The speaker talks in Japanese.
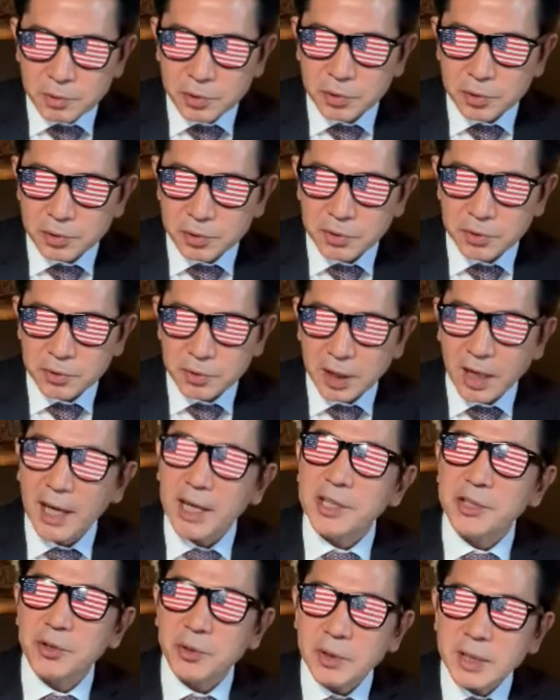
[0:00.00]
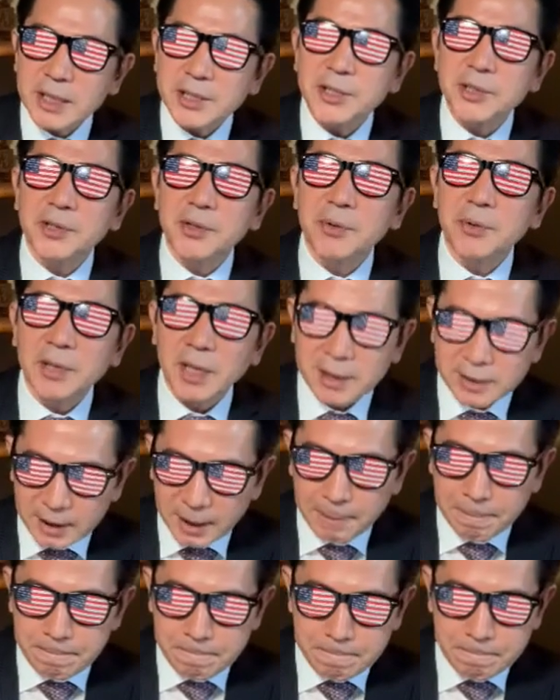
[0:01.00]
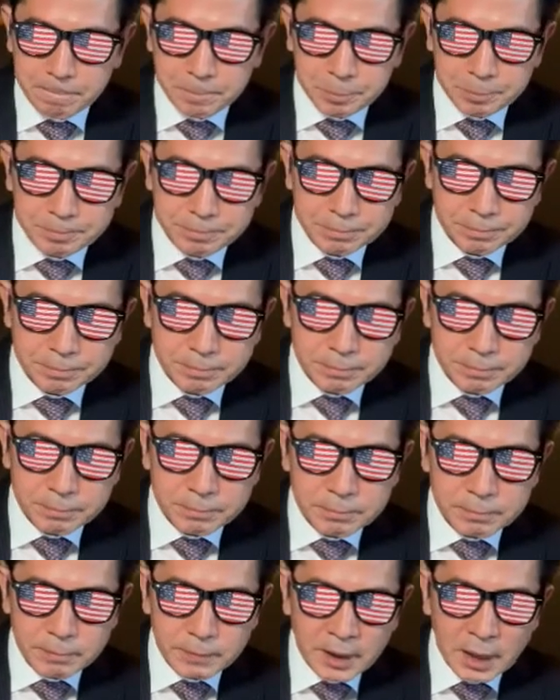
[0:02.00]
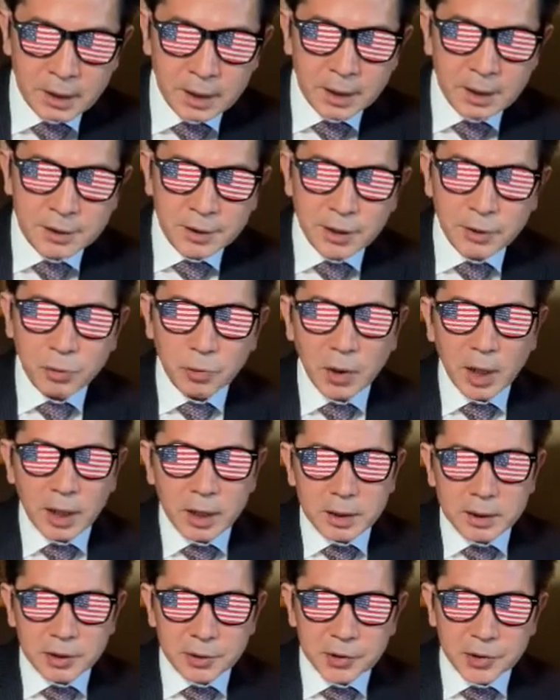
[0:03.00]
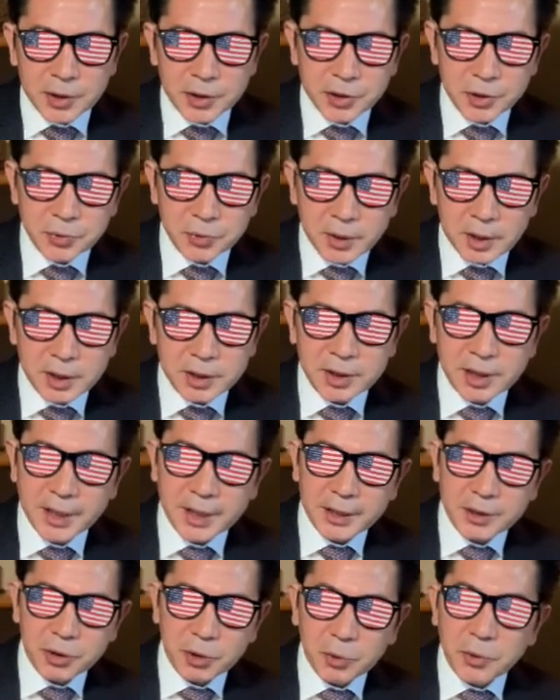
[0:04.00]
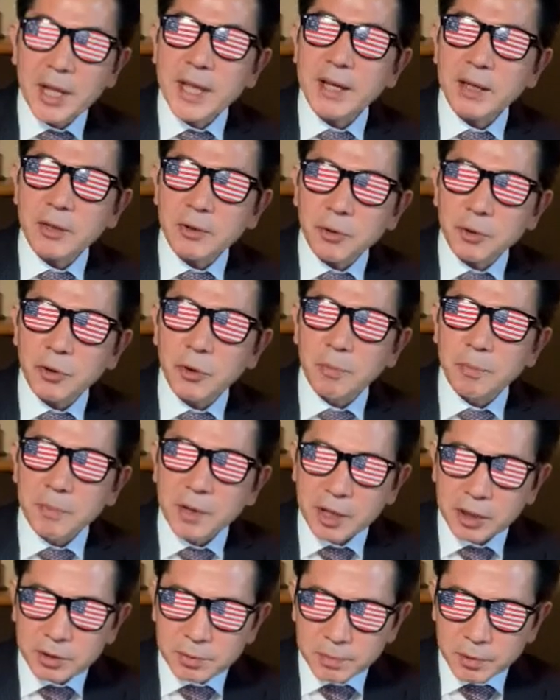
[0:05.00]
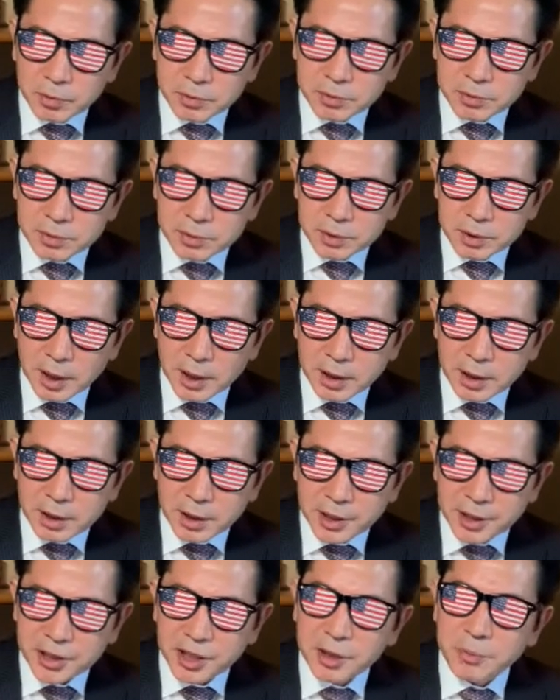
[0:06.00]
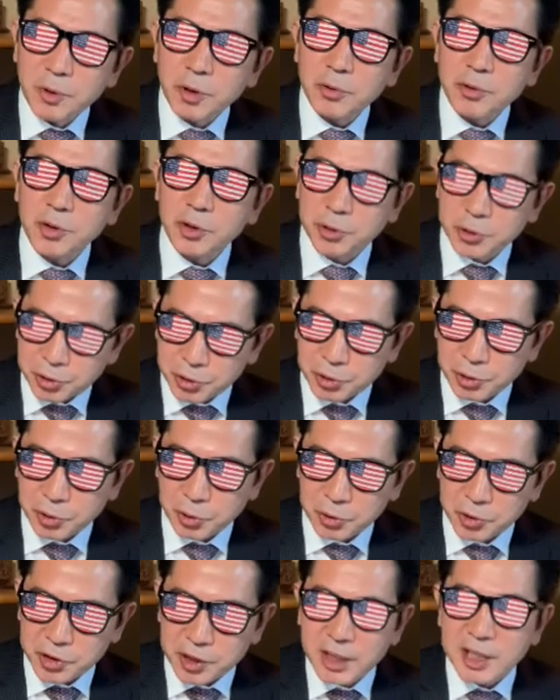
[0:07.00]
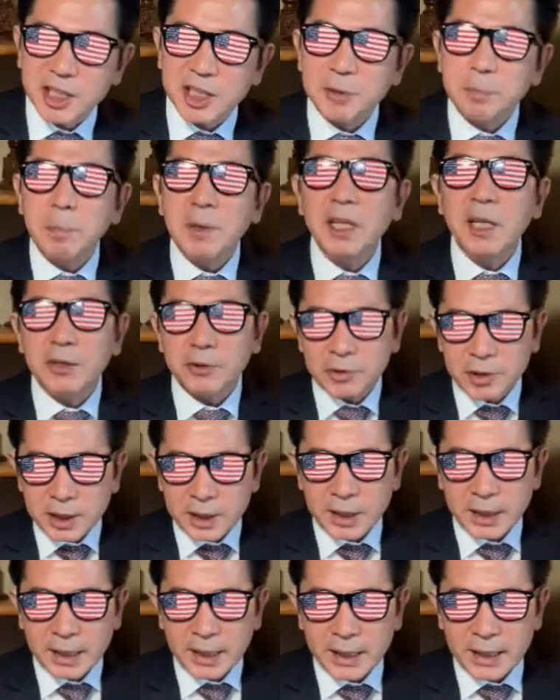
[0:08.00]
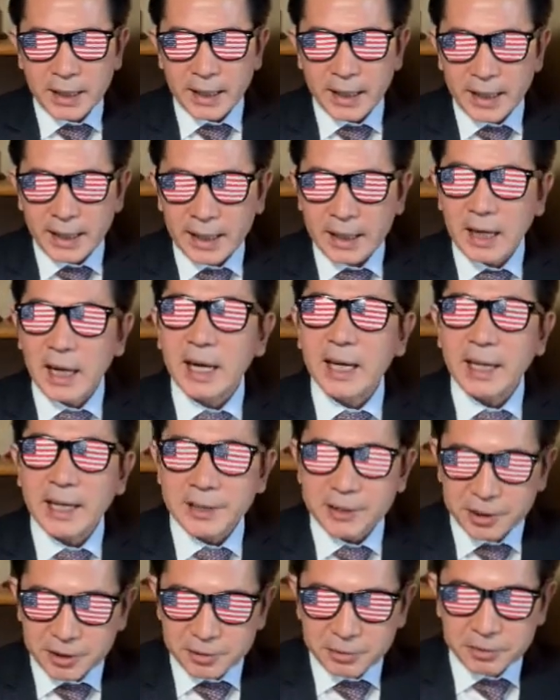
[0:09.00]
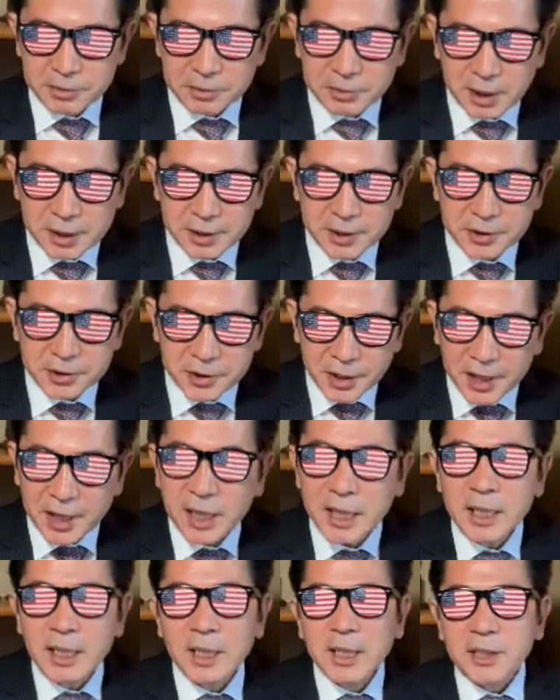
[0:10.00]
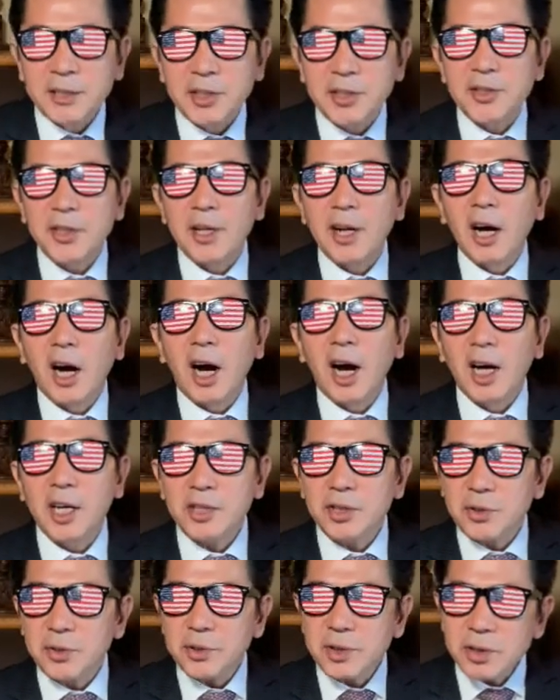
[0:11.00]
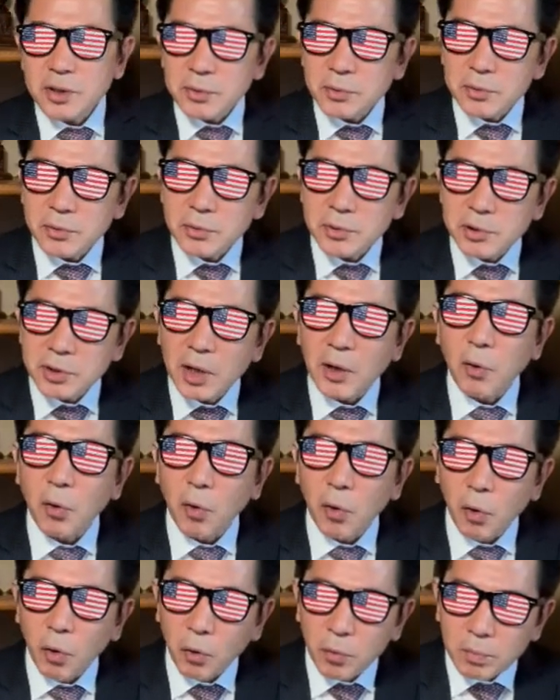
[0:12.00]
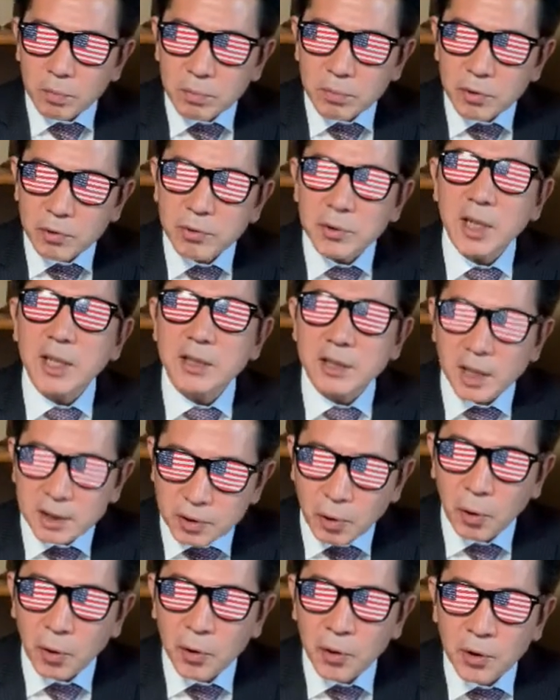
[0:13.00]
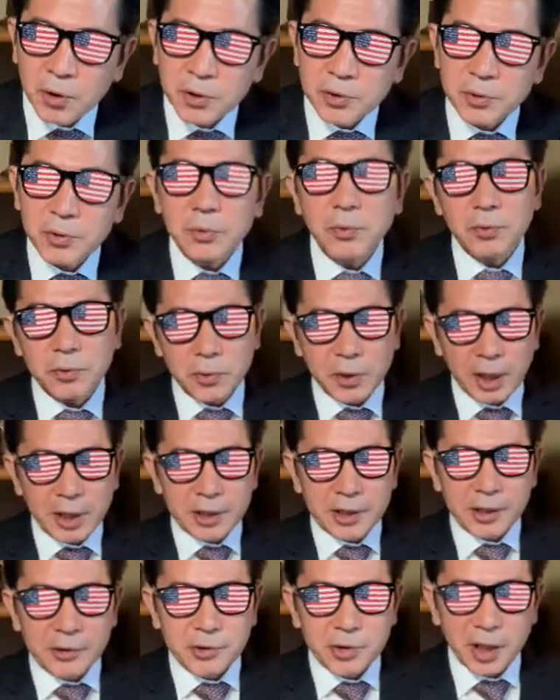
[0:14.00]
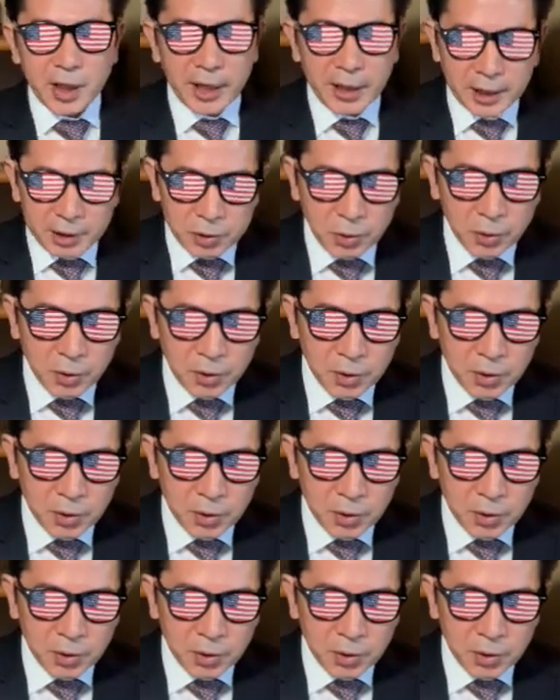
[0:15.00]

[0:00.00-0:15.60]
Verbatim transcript: も介助が必要だった。で、このハーテル選手はよねんごのメルボルン大会でも準優勝して銀メダルに輝いている。ですね。ですからアスリートとして本物だったということが言えるんじゃないかと